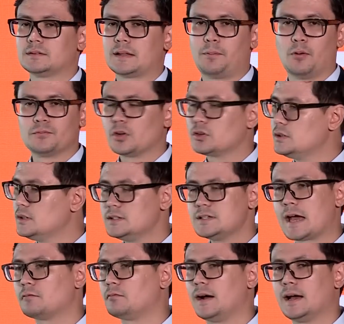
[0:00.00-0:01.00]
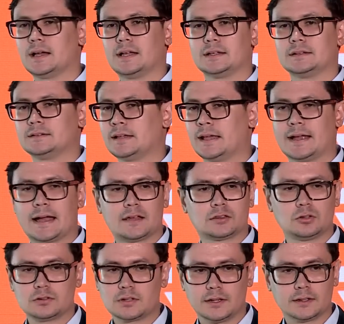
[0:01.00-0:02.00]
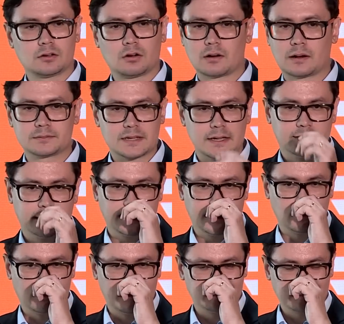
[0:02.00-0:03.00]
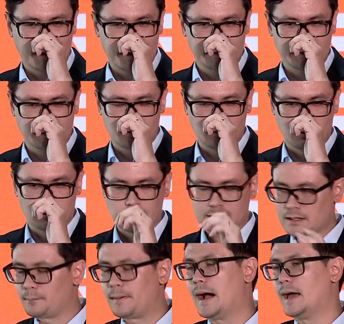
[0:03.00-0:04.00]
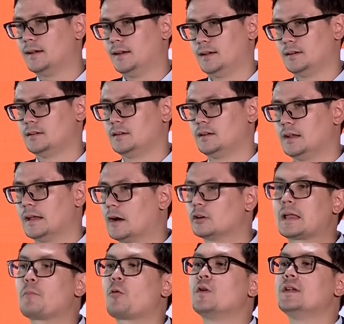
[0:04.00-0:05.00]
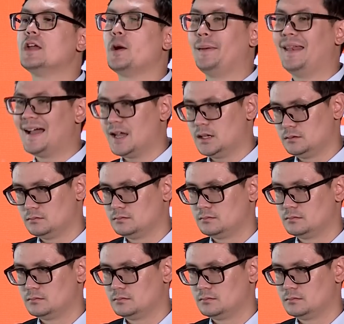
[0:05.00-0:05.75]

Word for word: แต่ผมต้องยืนยันว่าในการทุจริตคอร์รัปชันใดๆก็แล้วแต่เนี่ยของรัฐบาลเนี่ยเขาทำคนเดียวไม่ได้